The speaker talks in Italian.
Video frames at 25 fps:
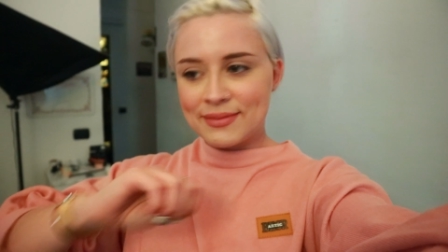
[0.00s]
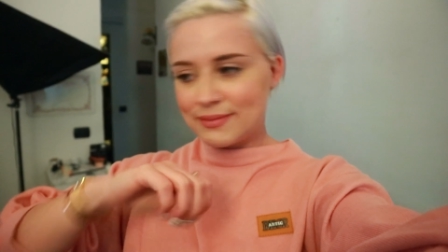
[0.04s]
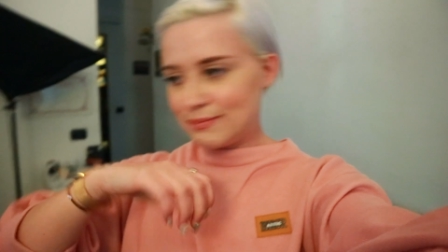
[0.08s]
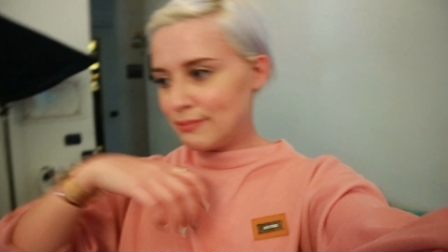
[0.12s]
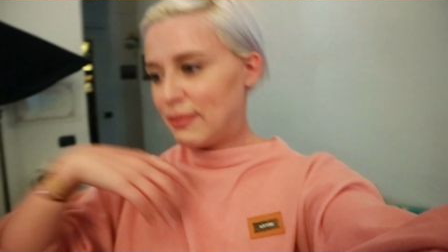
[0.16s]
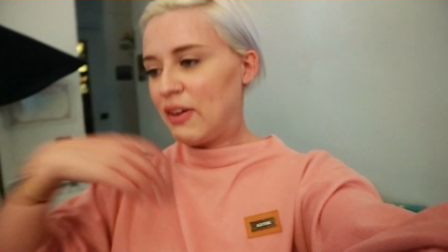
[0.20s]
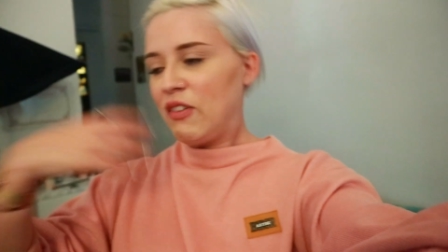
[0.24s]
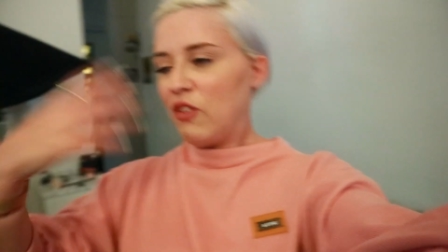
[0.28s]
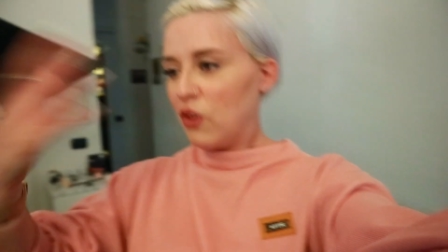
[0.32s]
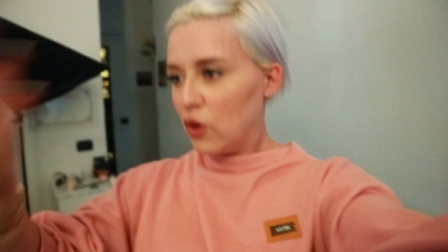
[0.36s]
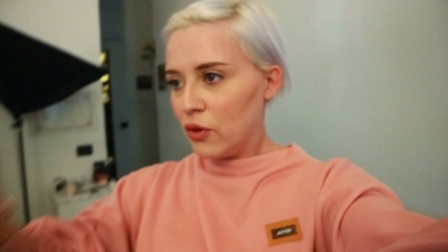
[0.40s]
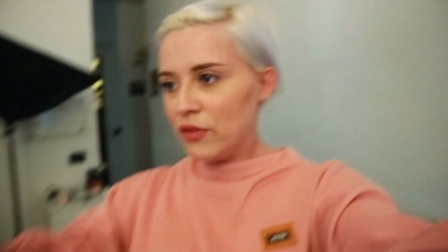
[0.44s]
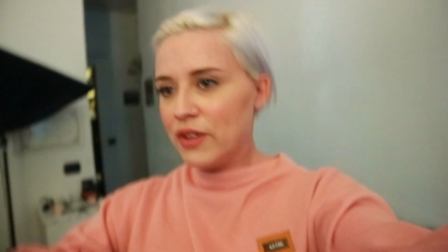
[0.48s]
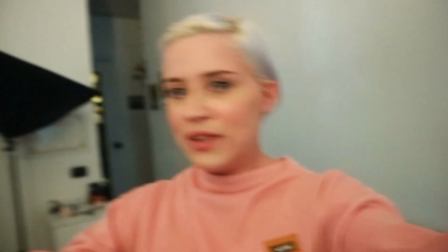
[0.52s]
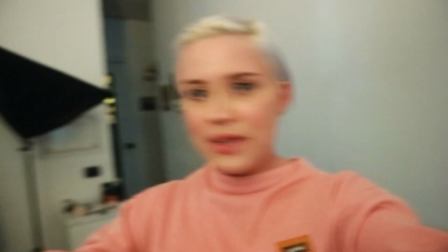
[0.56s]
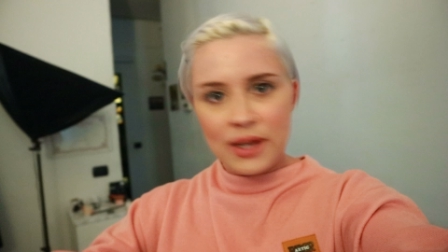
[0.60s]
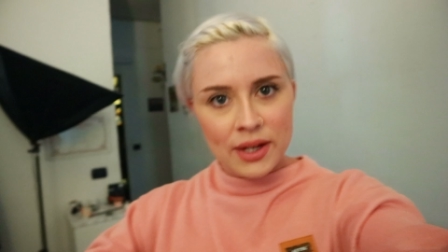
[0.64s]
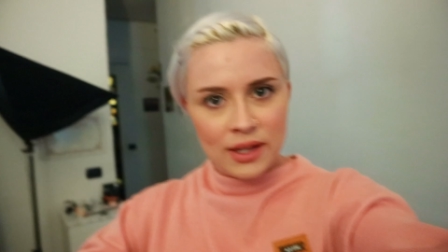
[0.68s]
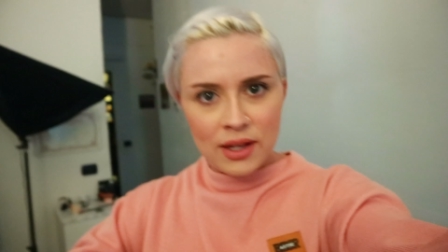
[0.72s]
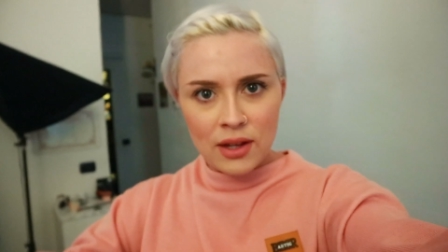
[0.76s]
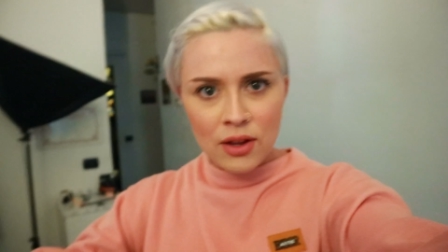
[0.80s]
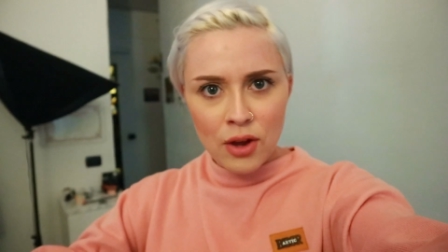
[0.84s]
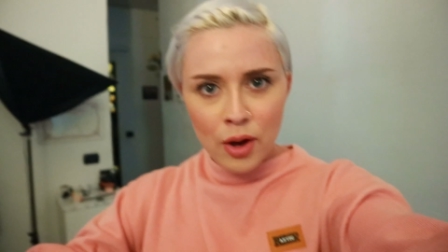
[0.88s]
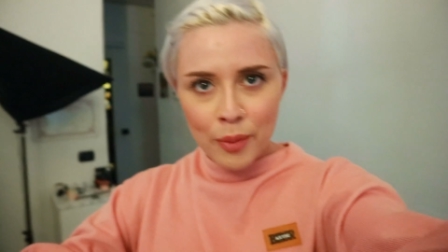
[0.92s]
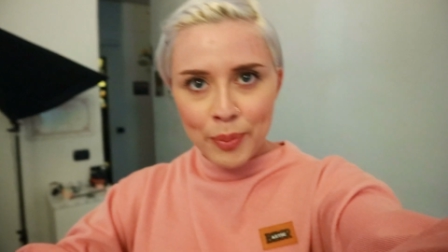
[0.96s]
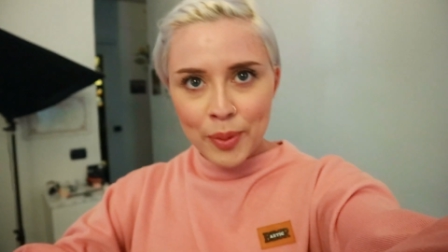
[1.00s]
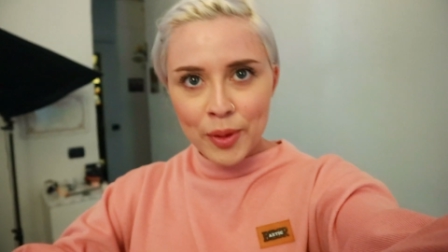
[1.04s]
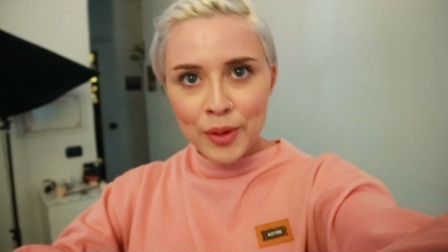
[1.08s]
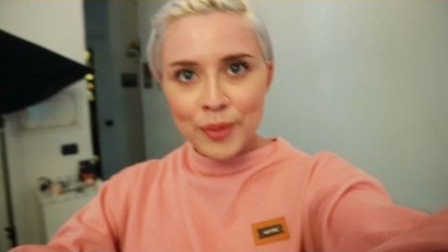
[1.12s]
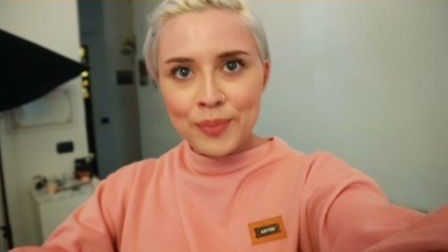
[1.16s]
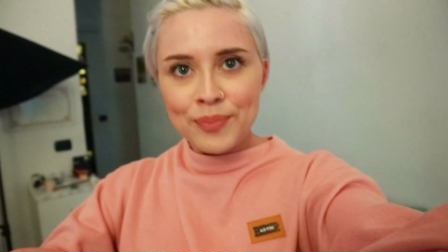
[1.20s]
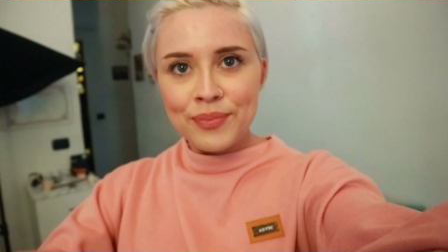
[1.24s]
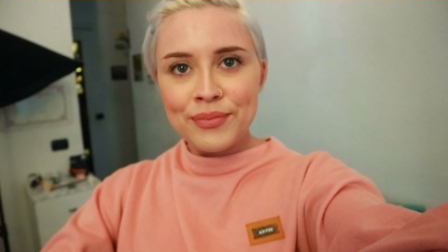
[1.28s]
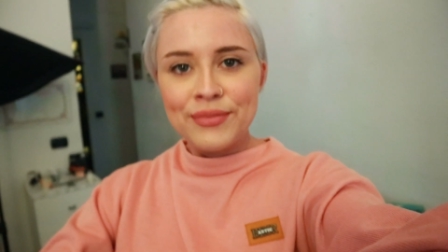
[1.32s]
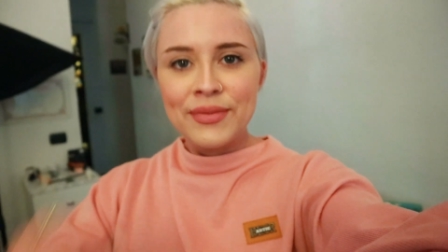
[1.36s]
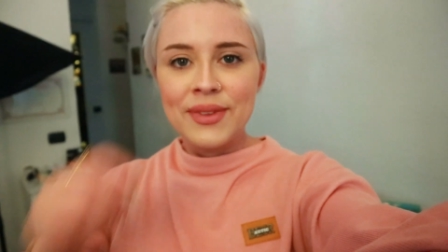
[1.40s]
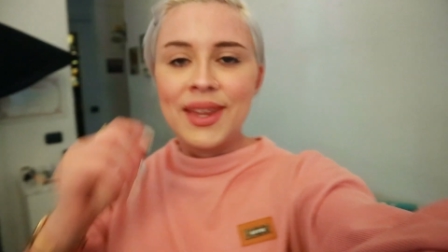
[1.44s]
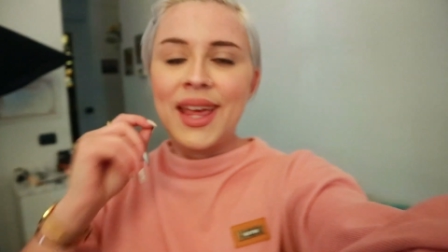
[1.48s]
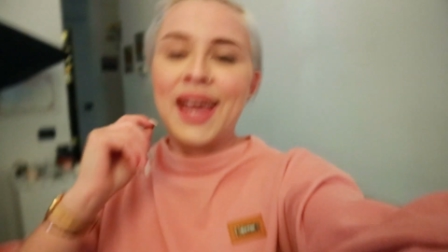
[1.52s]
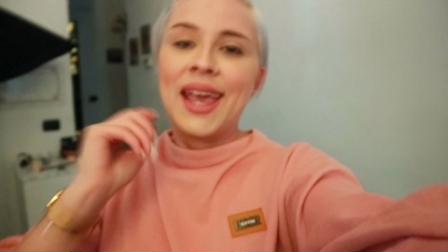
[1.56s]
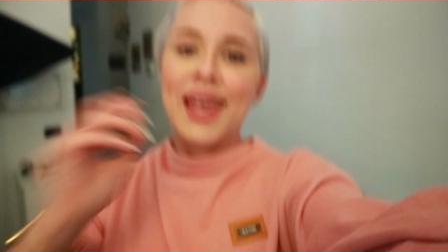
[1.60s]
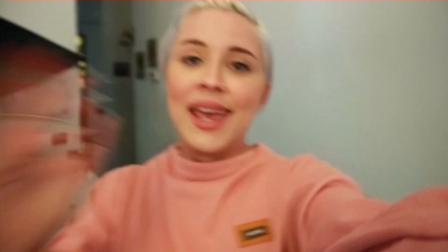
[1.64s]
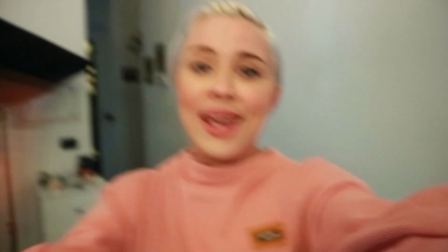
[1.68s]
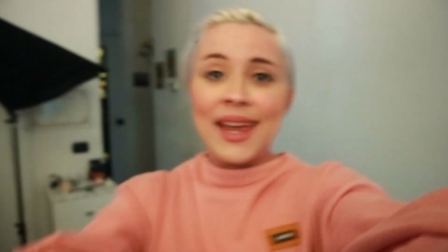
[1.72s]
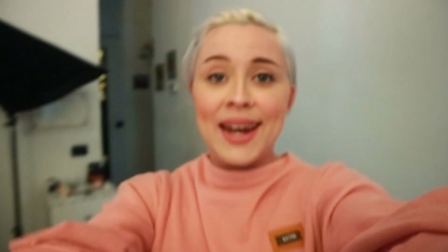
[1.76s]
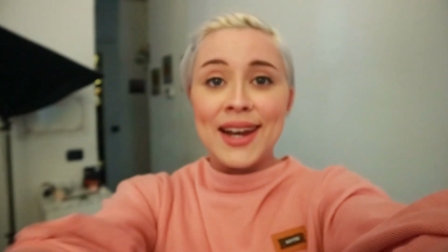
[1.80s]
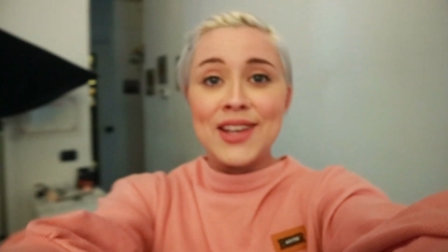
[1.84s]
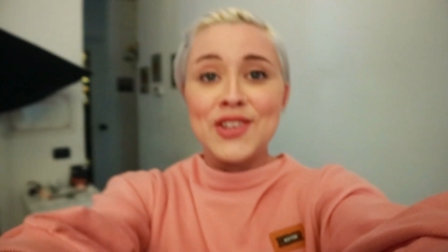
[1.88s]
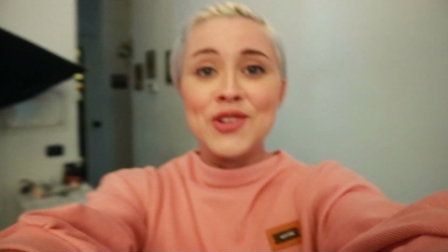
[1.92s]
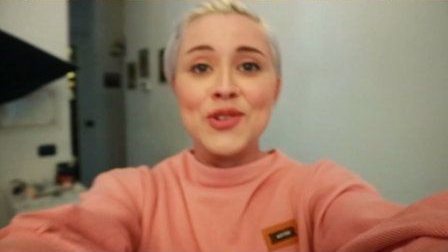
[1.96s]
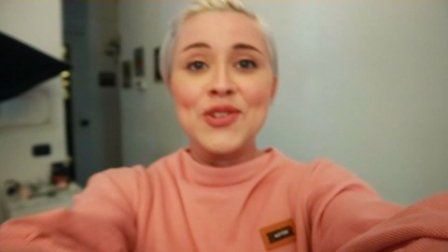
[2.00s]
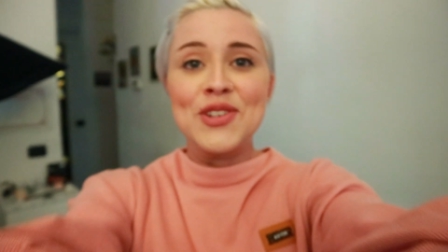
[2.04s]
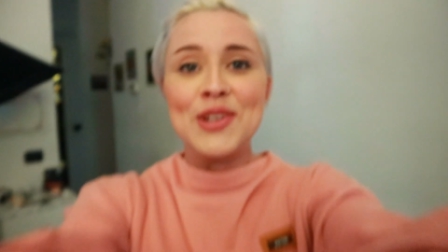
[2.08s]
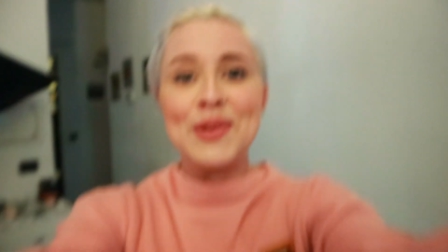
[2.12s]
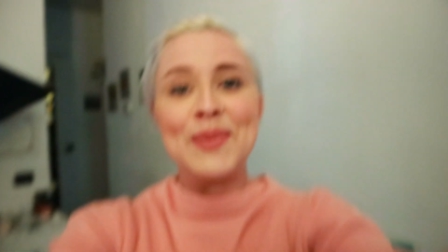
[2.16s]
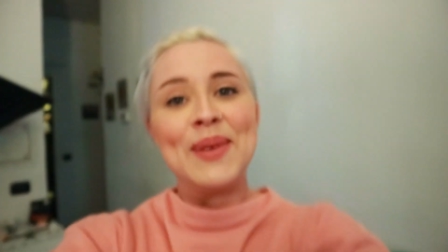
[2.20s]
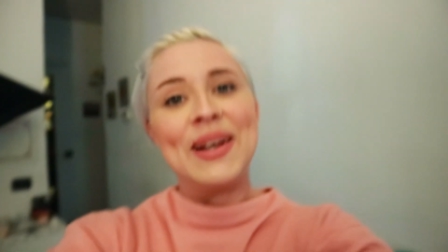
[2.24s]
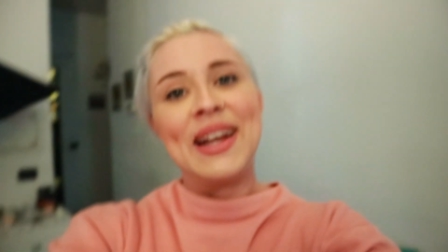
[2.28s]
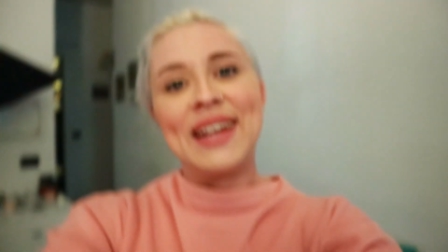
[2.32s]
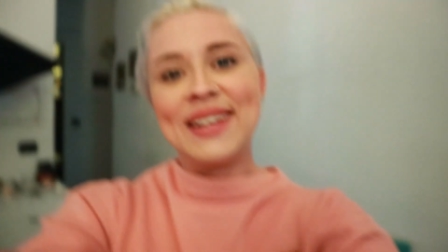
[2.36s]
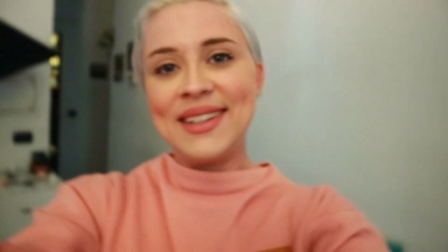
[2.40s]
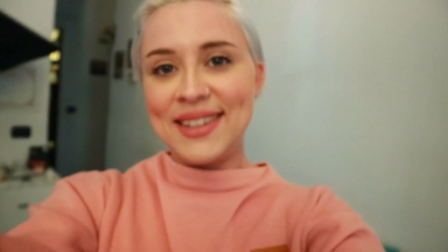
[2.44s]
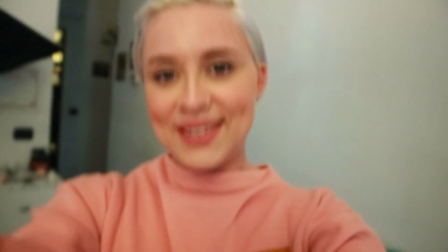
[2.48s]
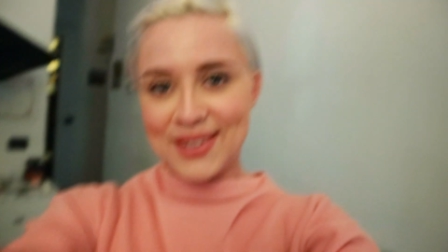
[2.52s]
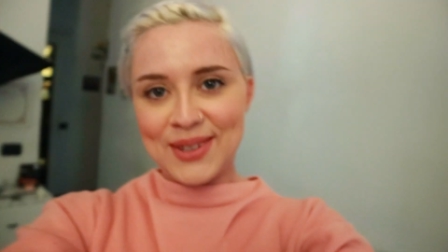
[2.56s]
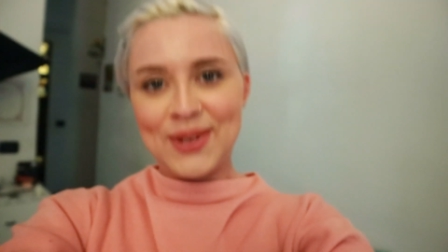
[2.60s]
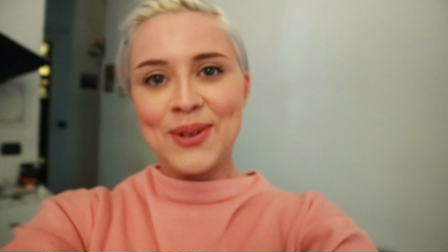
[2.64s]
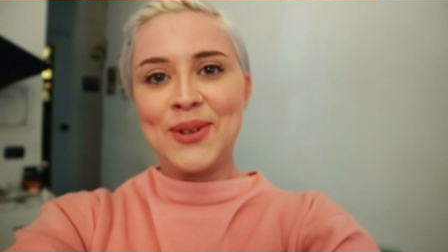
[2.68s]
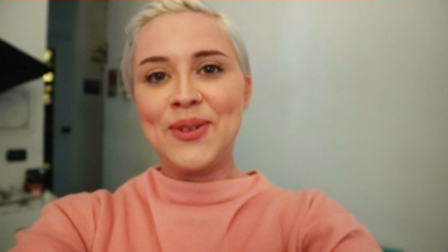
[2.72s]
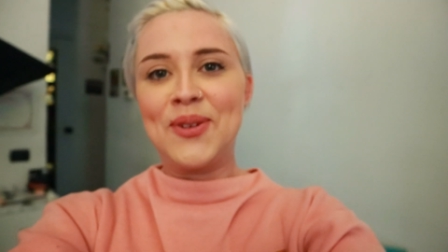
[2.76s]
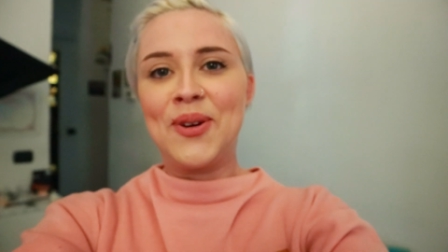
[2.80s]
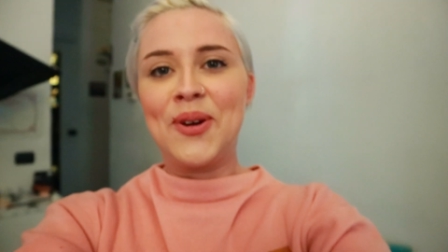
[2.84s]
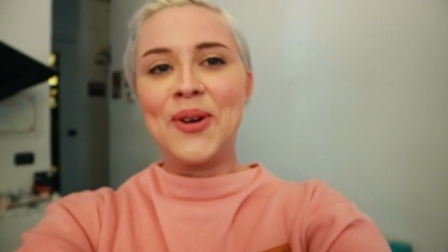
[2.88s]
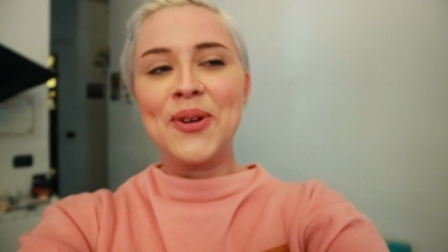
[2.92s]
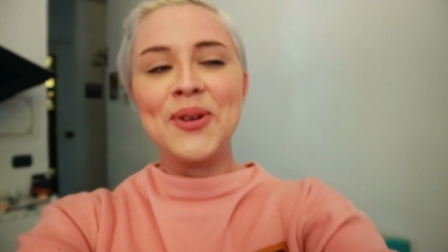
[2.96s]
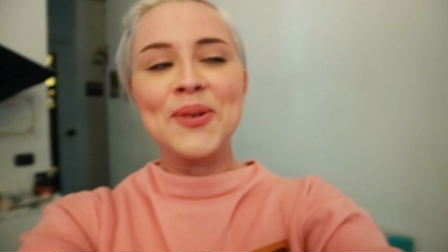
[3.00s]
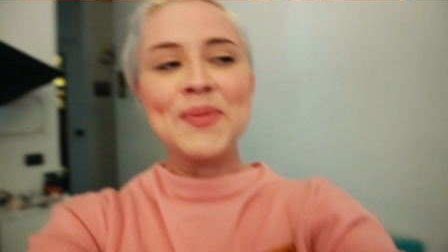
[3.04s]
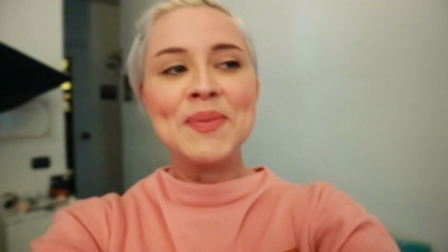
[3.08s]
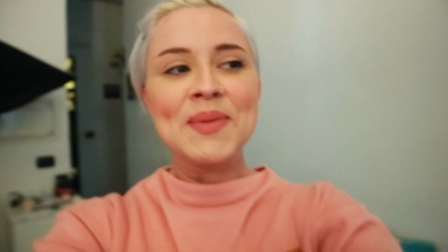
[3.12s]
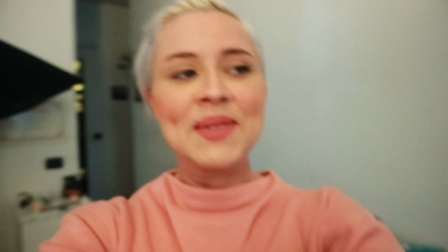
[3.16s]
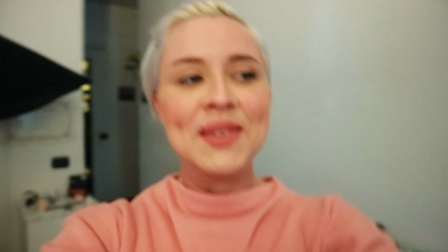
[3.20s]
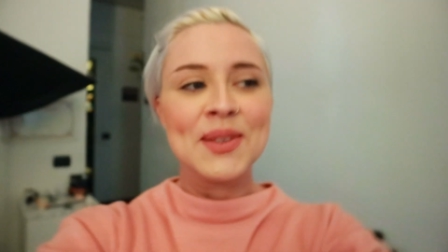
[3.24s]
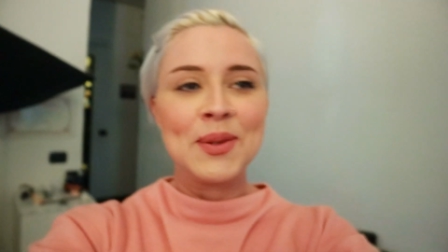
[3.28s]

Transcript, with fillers: ma voi lo vedrete dopo, è che è raggiungibile il disco d'oro